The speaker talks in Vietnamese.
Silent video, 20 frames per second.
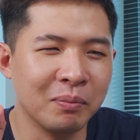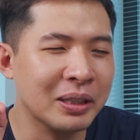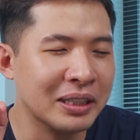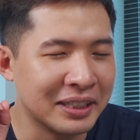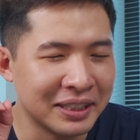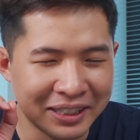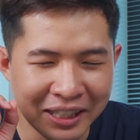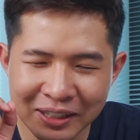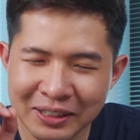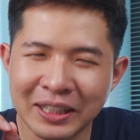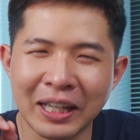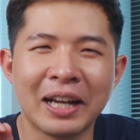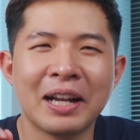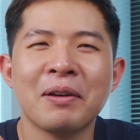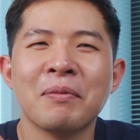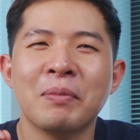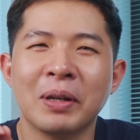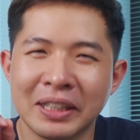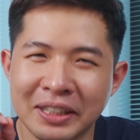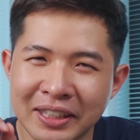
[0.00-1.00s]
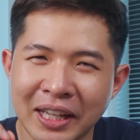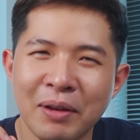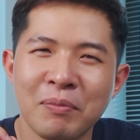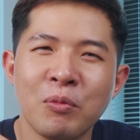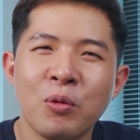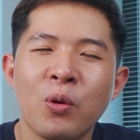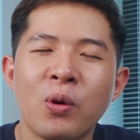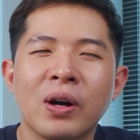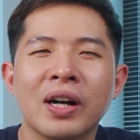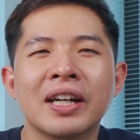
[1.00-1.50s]
mình chắc chắn là mình sẽ
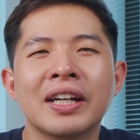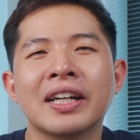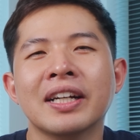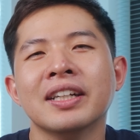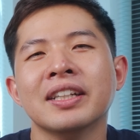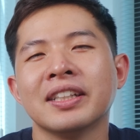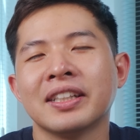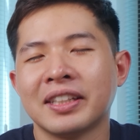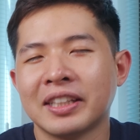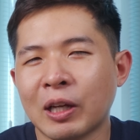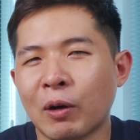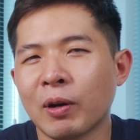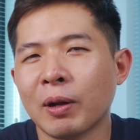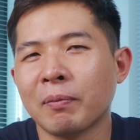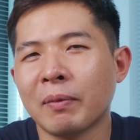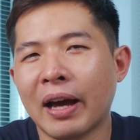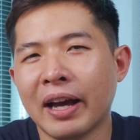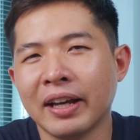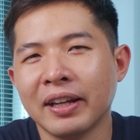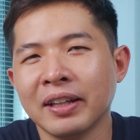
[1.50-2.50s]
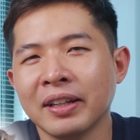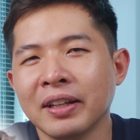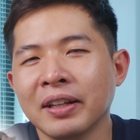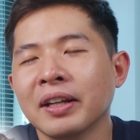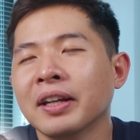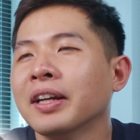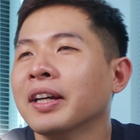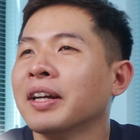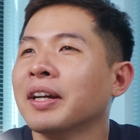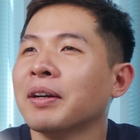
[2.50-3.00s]
mua trong năm nay.
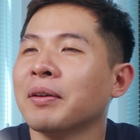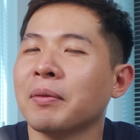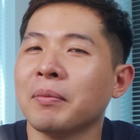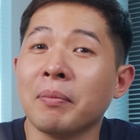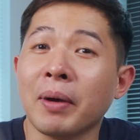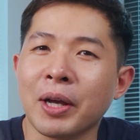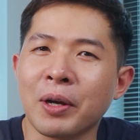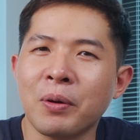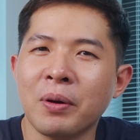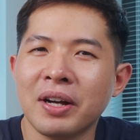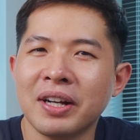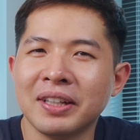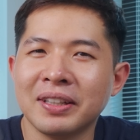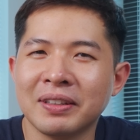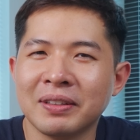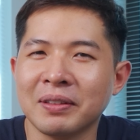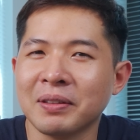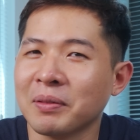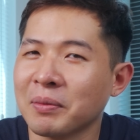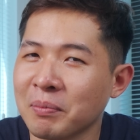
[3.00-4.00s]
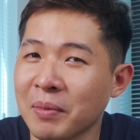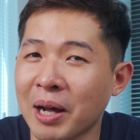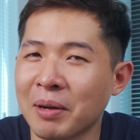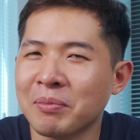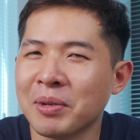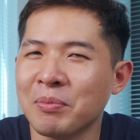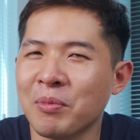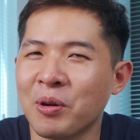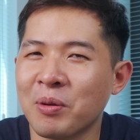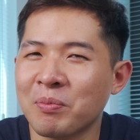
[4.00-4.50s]
May quá,
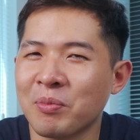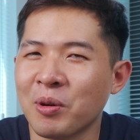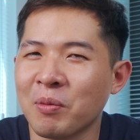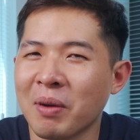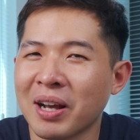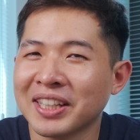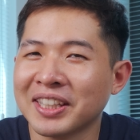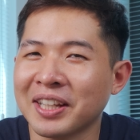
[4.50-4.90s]
bán 14 Pro Max